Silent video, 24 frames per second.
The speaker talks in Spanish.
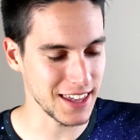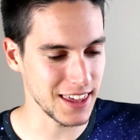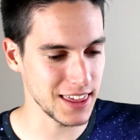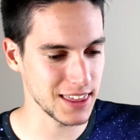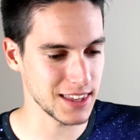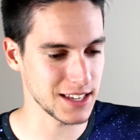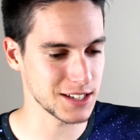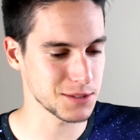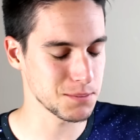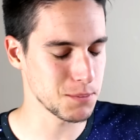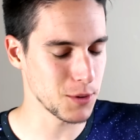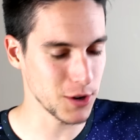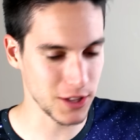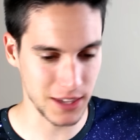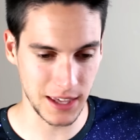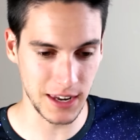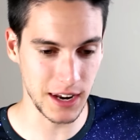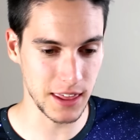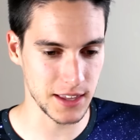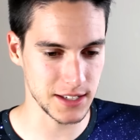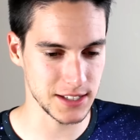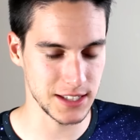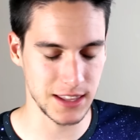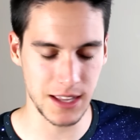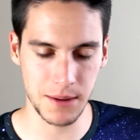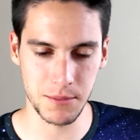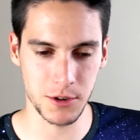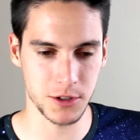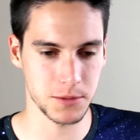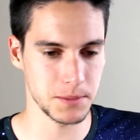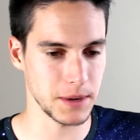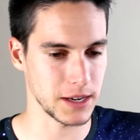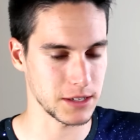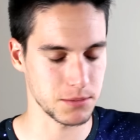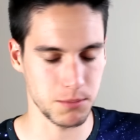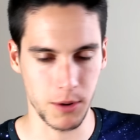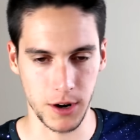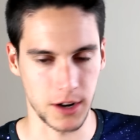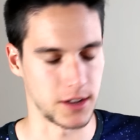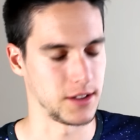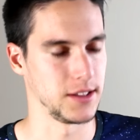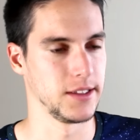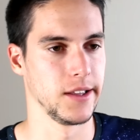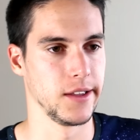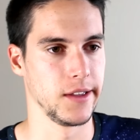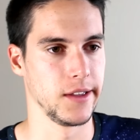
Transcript: Y dices, ¿por qué necesitamos más? Bueno,